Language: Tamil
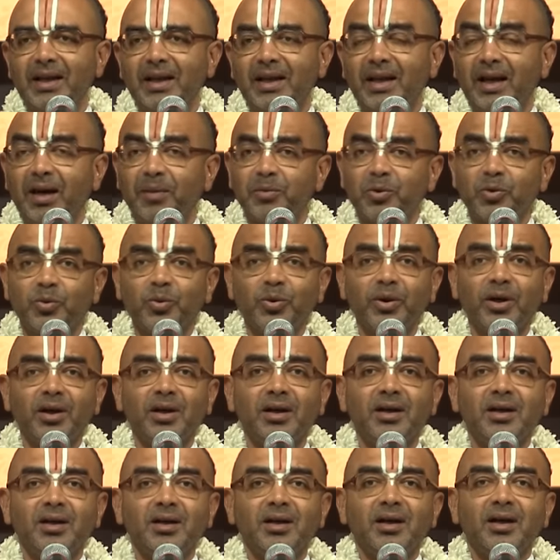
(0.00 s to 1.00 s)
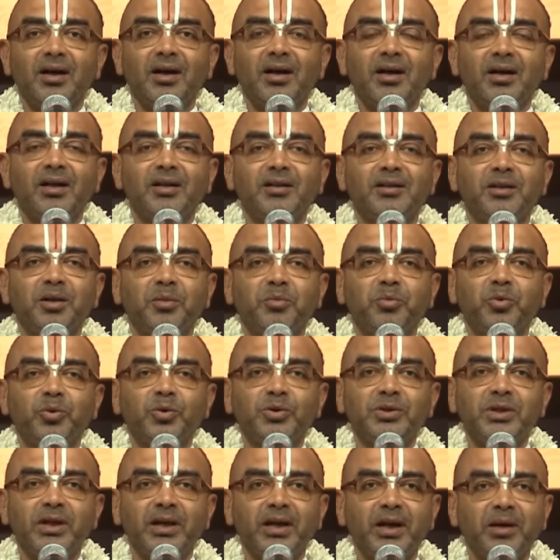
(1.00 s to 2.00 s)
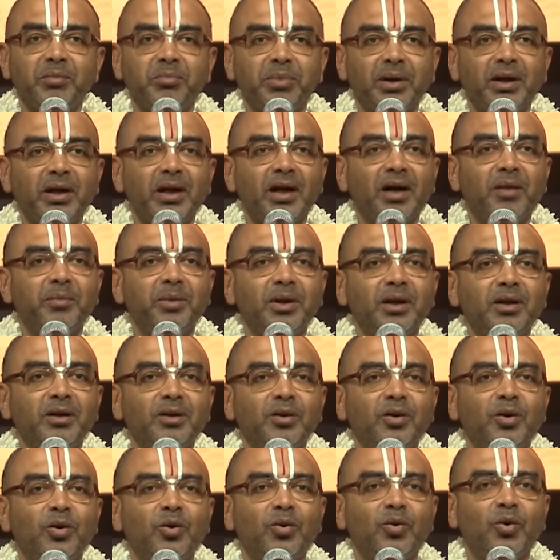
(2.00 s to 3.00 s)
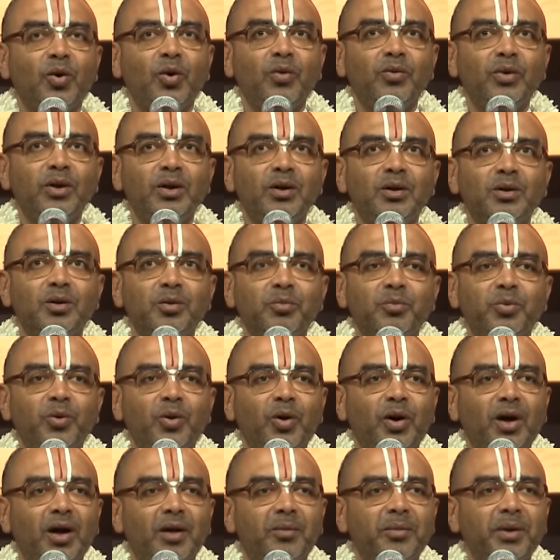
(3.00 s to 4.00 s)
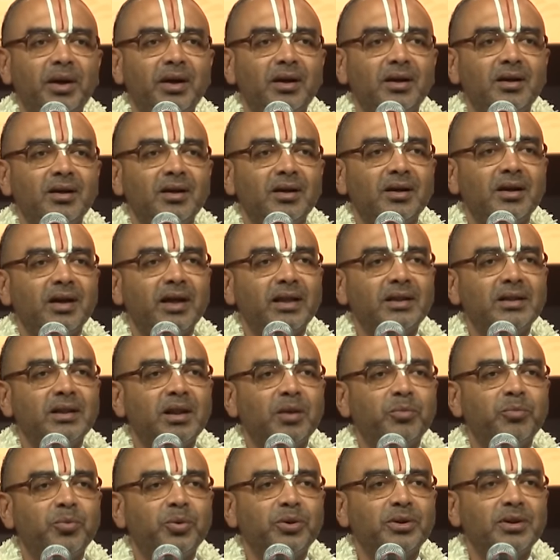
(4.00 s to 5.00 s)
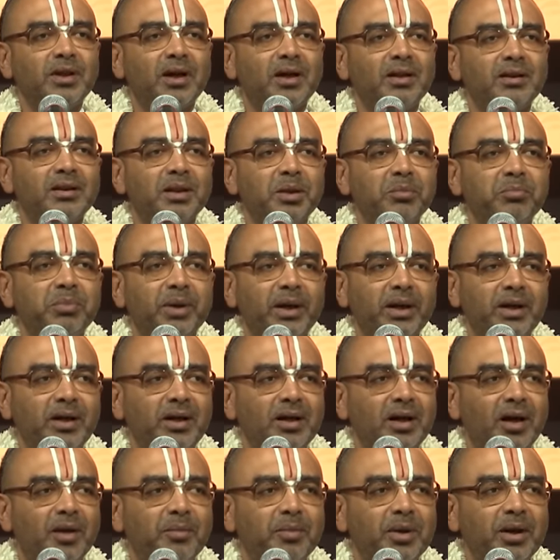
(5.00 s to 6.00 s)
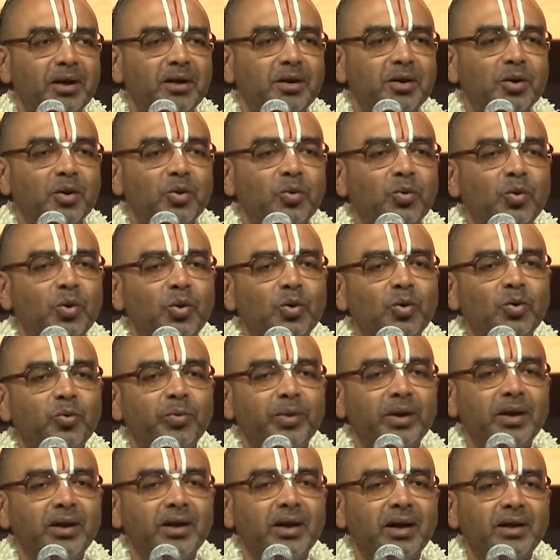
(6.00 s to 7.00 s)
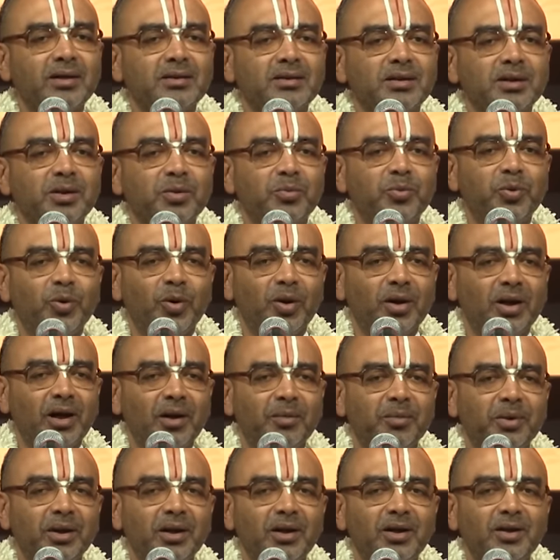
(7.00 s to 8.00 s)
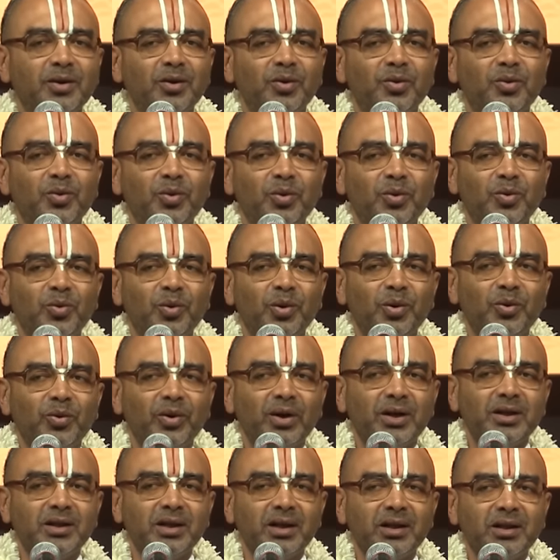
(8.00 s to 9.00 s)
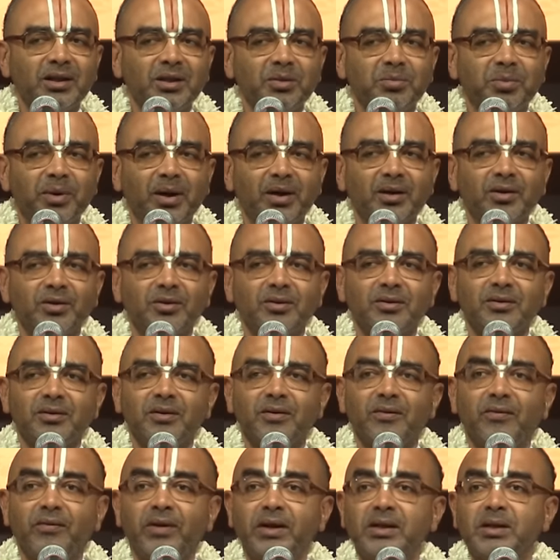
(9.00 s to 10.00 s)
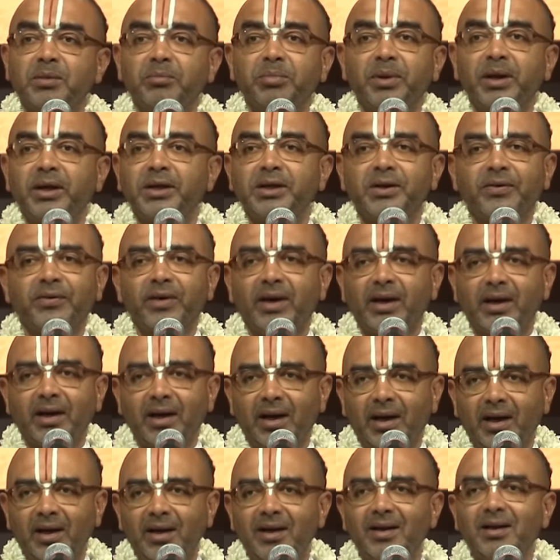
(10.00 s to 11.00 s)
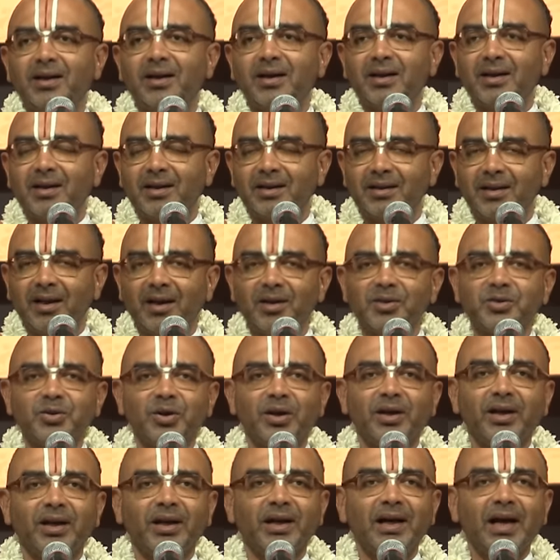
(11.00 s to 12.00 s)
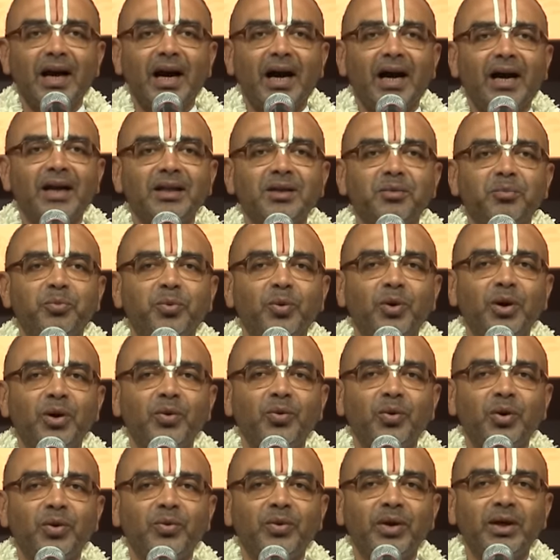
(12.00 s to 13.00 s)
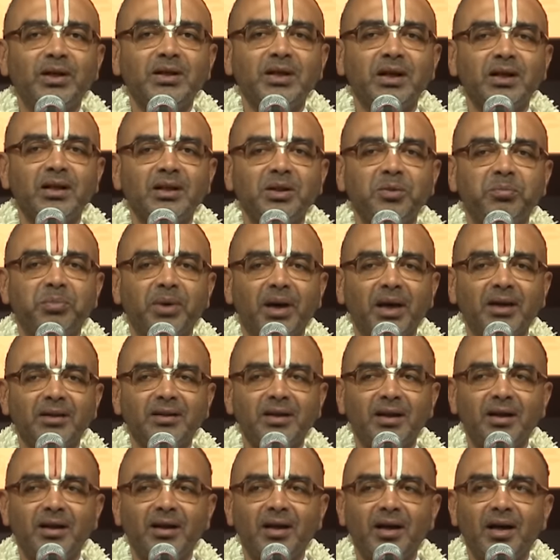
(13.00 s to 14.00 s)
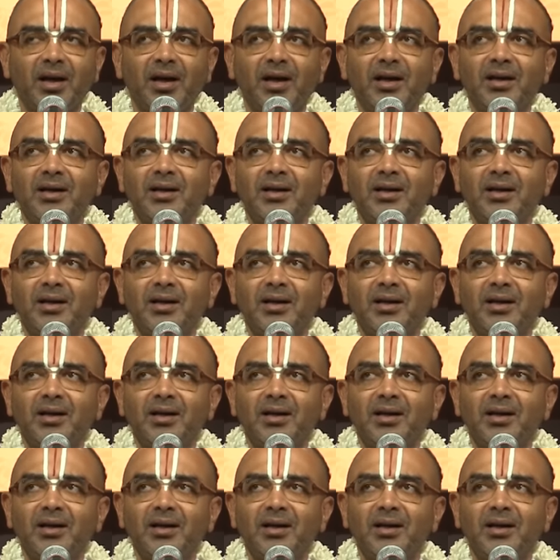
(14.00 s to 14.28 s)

நாம் கூட நித்தியம் பூஜையே பண்ணாமல் கோவிலுக்கும் போகாமல் எந்த புத்தகத்தையும் படிக்காமல் ஒரு உபன்யாசத்துக்கும் போகாமல் ஒரு ஒரு வருஷம் இருந்து பாருங்கள் விஷப்பரீட்சை வேண்டாம் இருந்தாலும் சொல்கிறேன் அதை போல் ஒரு வருஷம் இருந்து பார்த்தேன்னா